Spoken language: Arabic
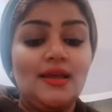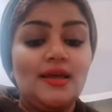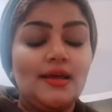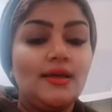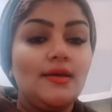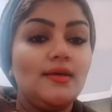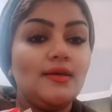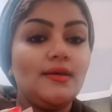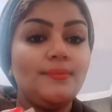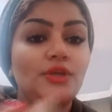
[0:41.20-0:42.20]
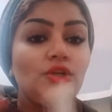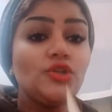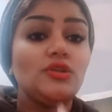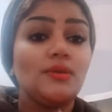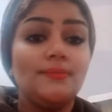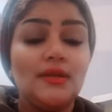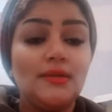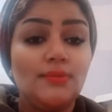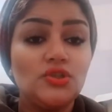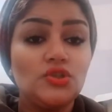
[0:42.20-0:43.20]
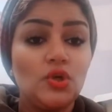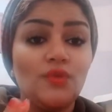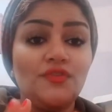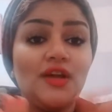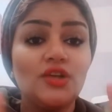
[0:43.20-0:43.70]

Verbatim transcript: آه، بيرطب البشره هو فيه